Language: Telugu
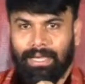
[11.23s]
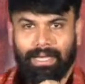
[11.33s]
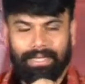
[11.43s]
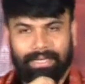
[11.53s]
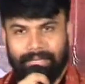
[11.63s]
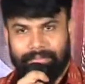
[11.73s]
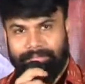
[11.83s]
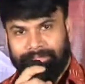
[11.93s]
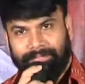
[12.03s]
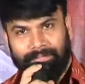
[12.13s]
అంటే
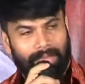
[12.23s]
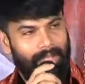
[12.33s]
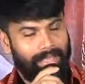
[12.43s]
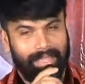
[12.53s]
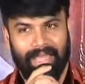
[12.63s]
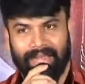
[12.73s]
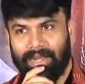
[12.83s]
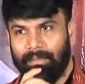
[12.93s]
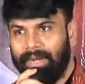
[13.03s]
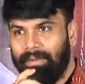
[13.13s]
ఇదే
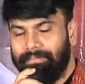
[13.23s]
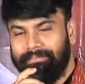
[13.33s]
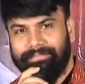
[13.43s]
హైదరాబాద్